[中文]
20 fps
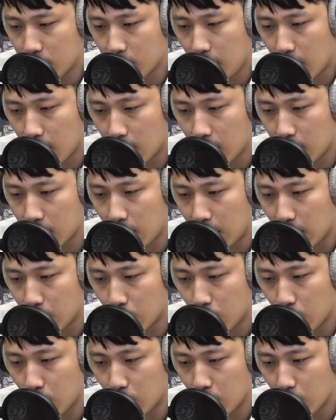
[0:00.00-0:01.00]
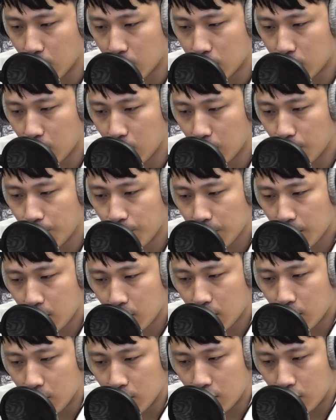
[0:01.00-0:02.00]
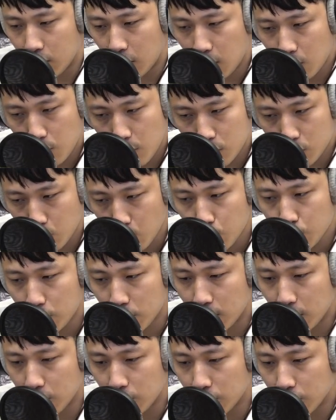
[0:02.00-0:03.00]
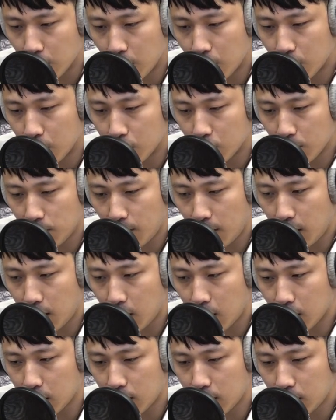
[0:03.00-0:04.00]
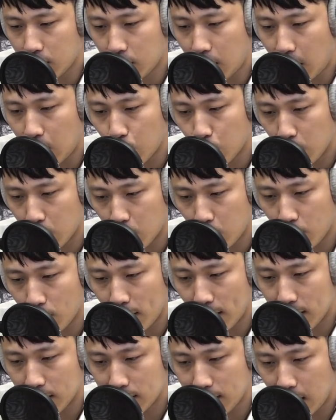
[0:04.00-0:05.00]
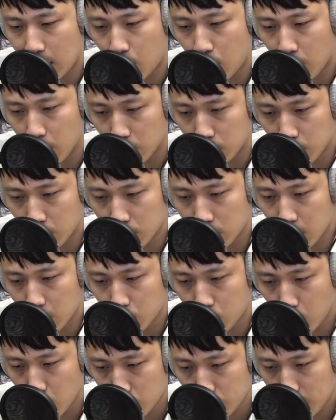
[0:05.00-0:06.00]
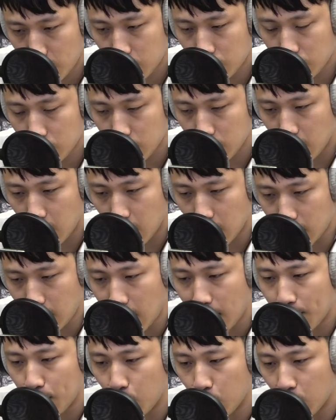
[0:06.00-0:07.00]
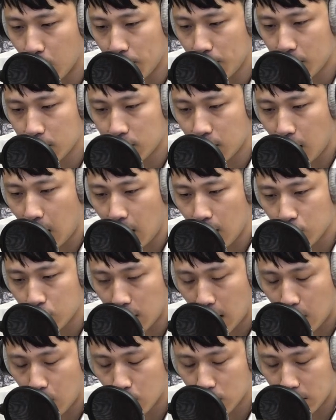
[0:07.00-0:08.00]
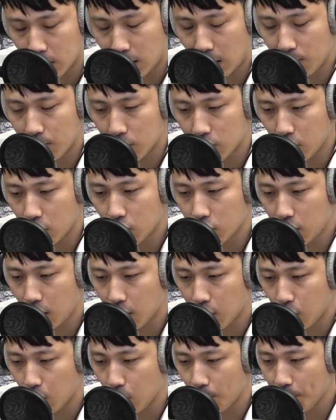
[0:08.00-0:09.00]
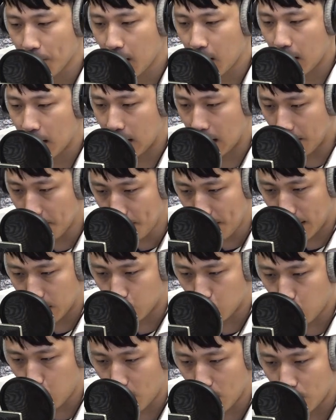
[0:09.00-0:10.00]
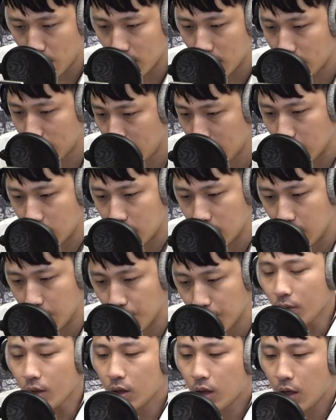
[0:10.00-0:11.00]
这两个歹徒哦，从十二月中旬的时候呢，就被大陆的公安在广东的中山市给逮捕了，并且还有查扣到他们身上有两百多万元的现金。